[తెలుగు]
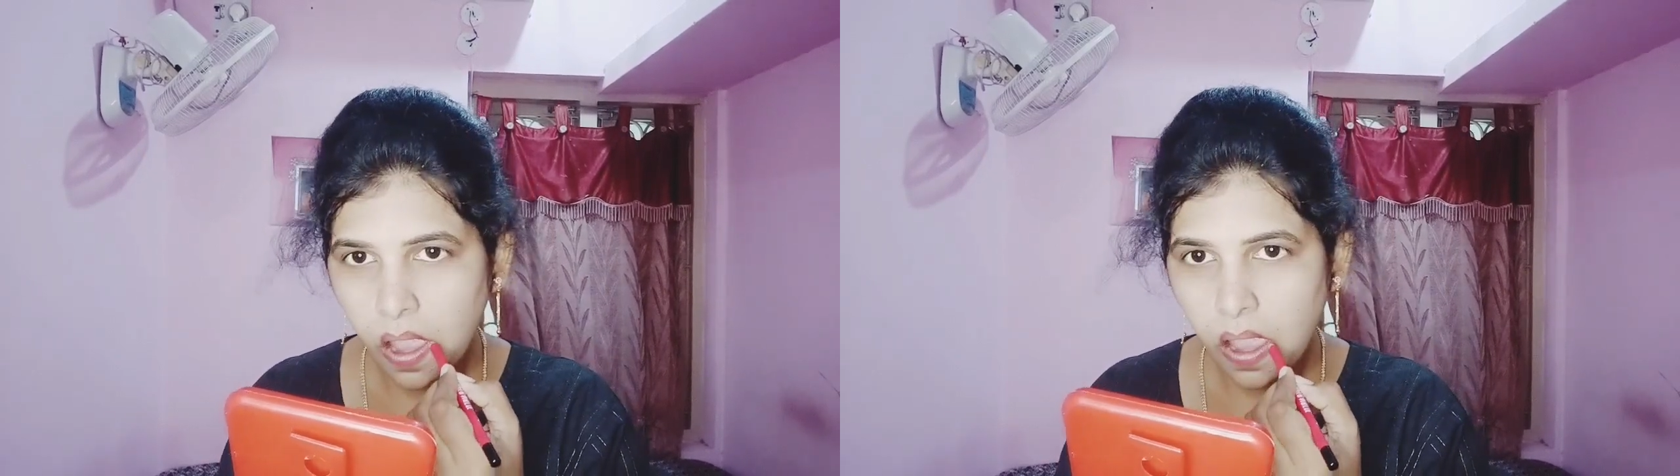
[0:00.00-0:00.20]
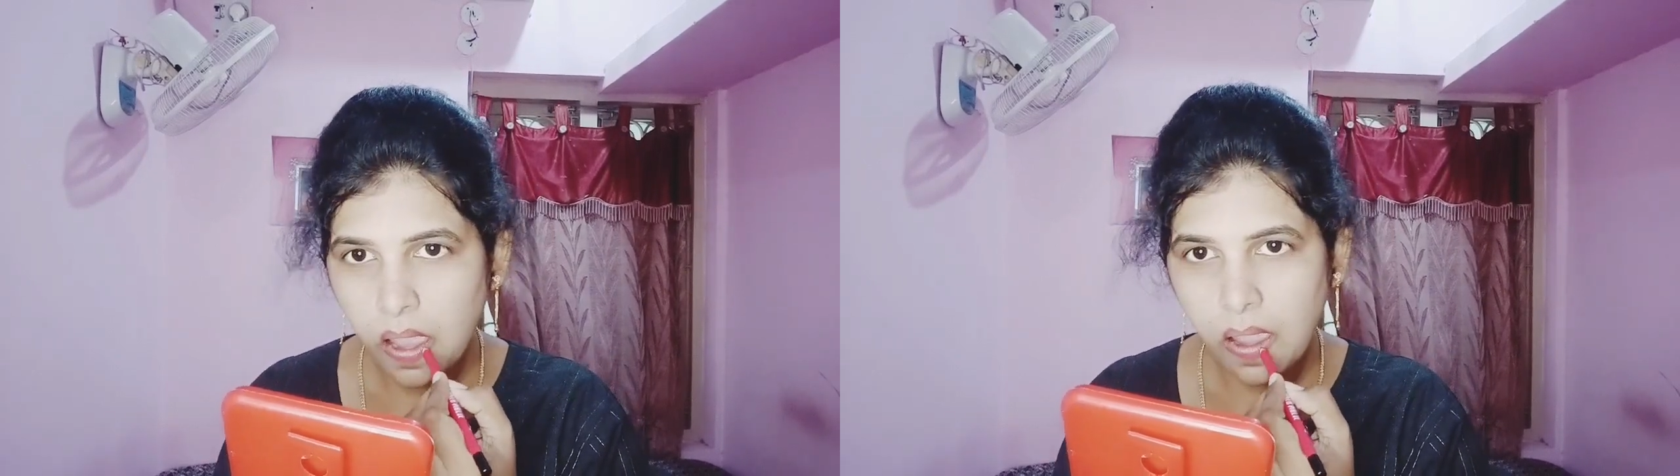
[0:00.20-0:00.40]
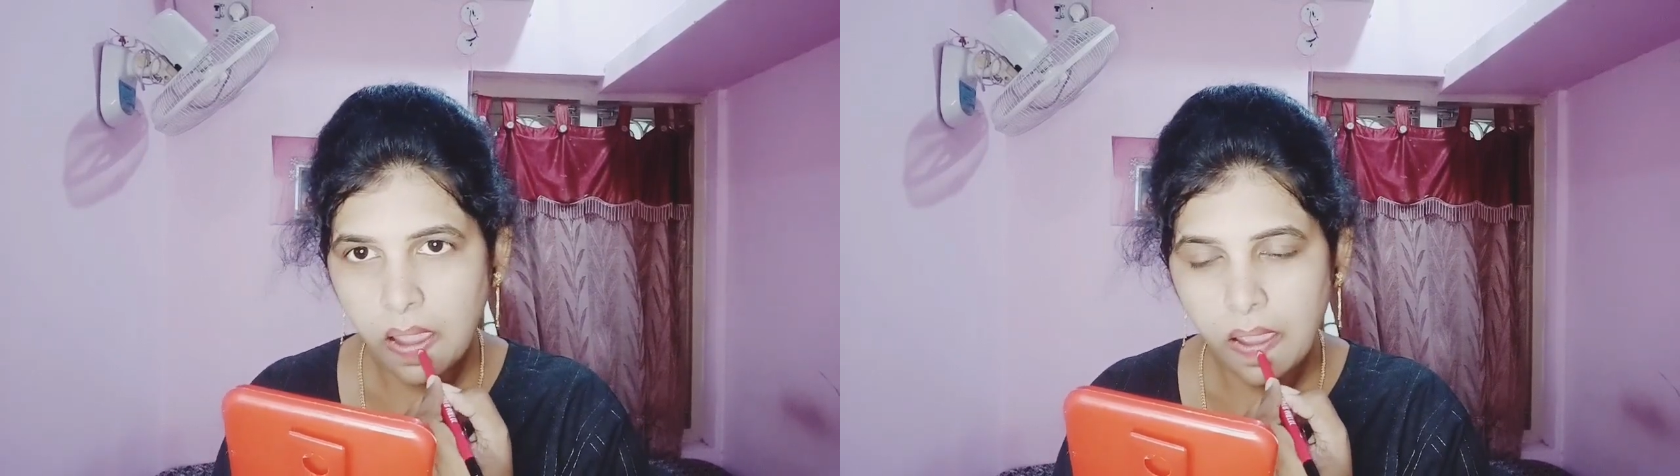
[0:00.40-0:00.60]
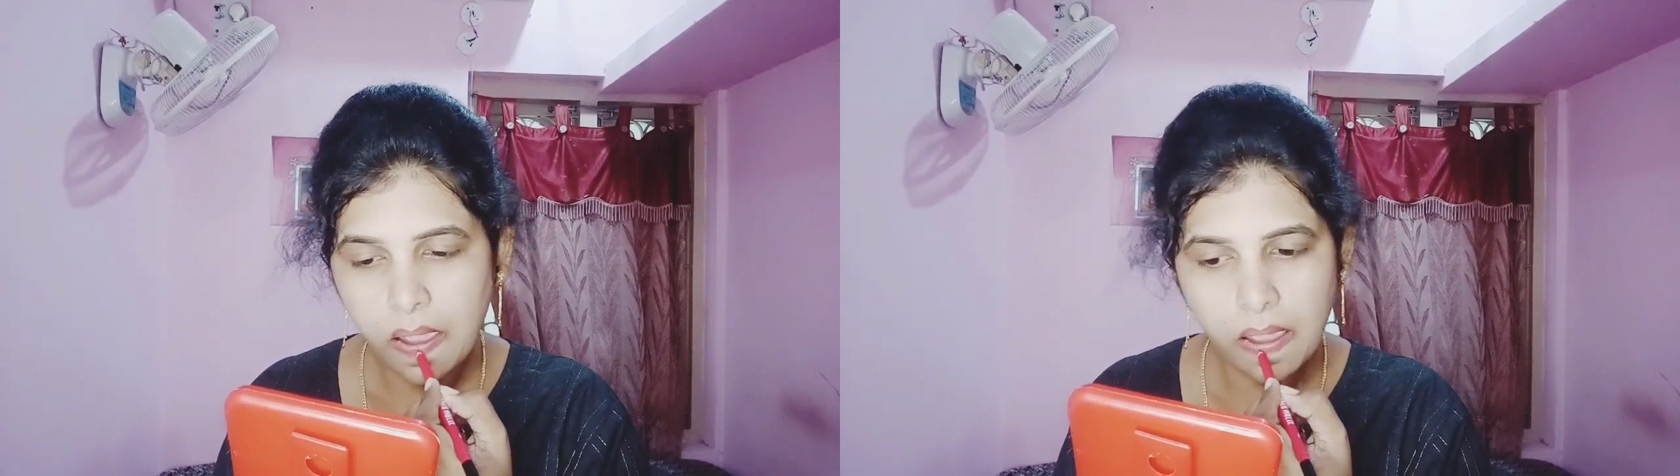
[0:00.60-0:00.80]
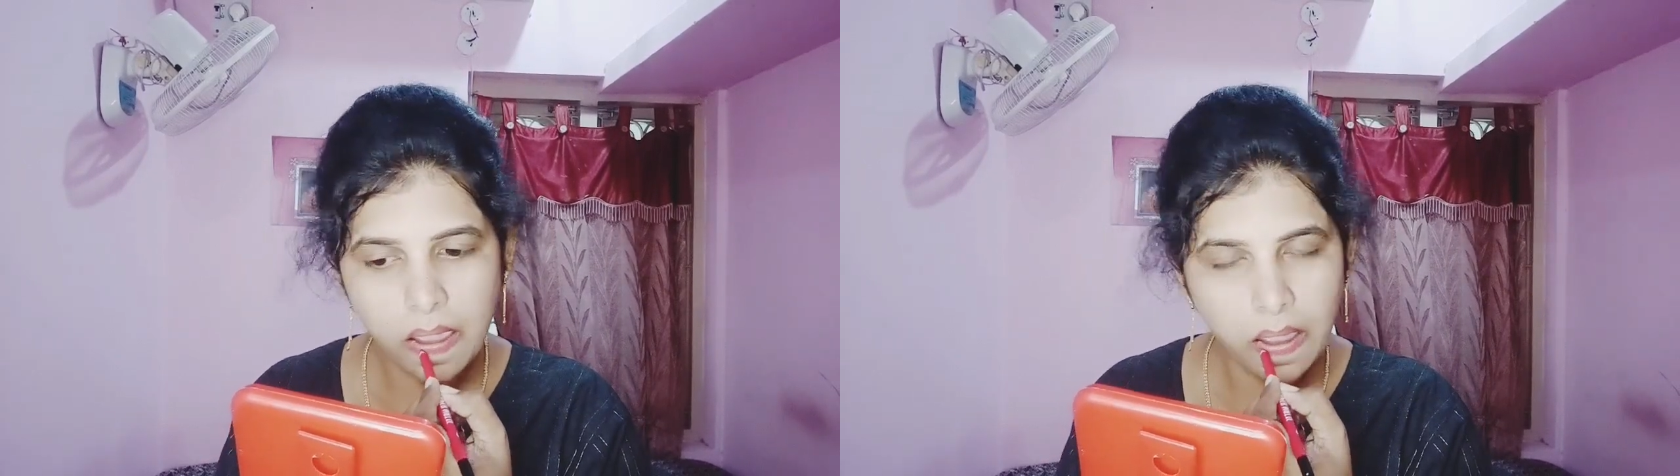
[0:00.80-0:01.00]
నేను డైలీ
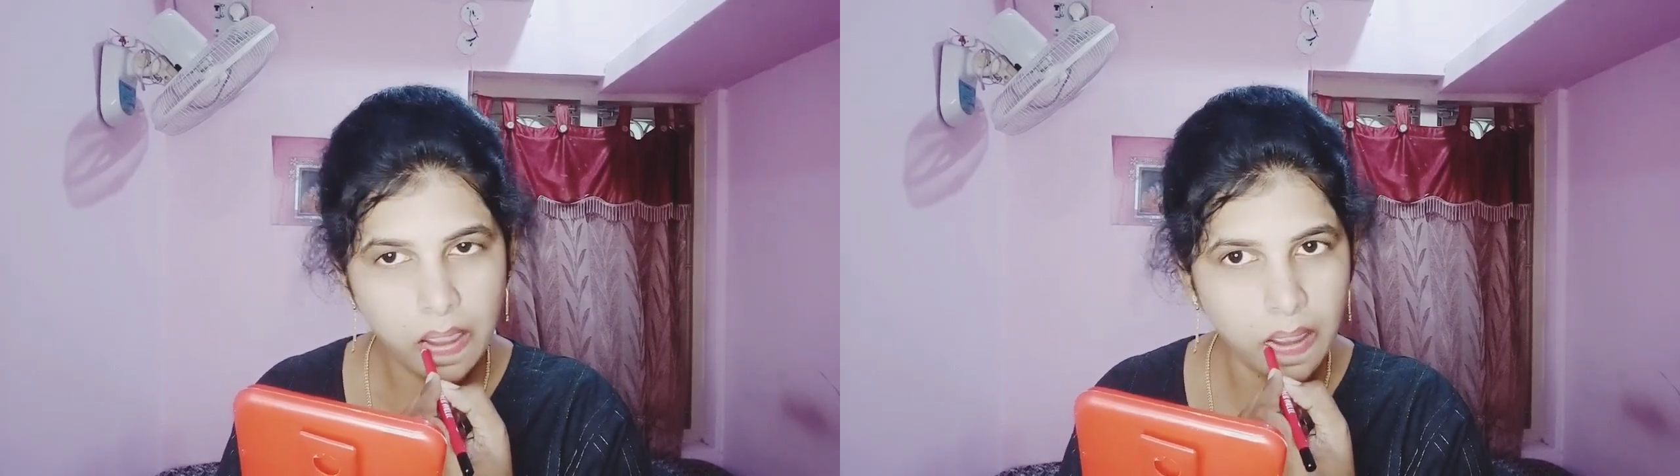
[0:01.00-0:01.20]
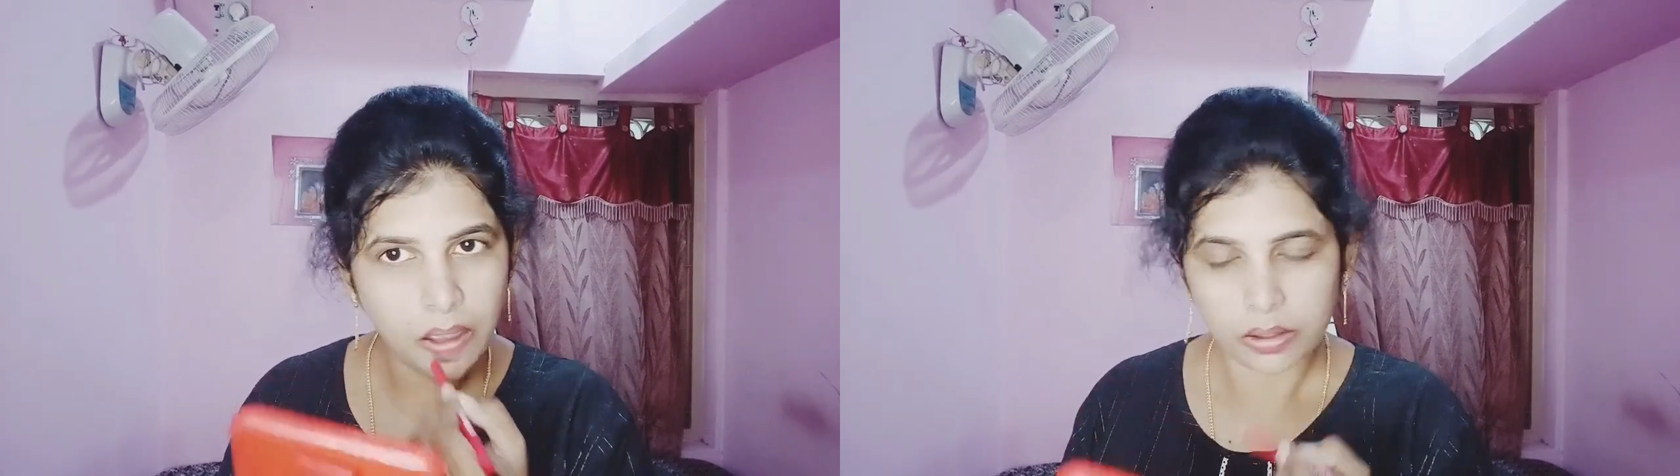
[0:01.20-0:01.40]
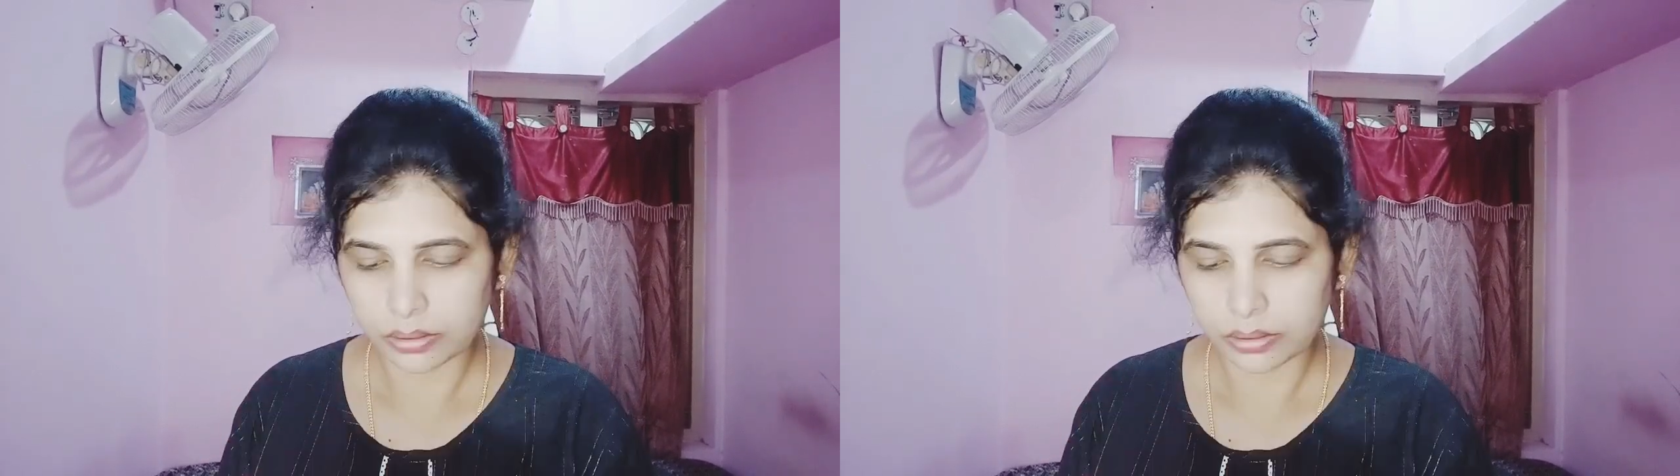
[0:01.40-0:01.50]
వేర్కే కాదు ఏదైనా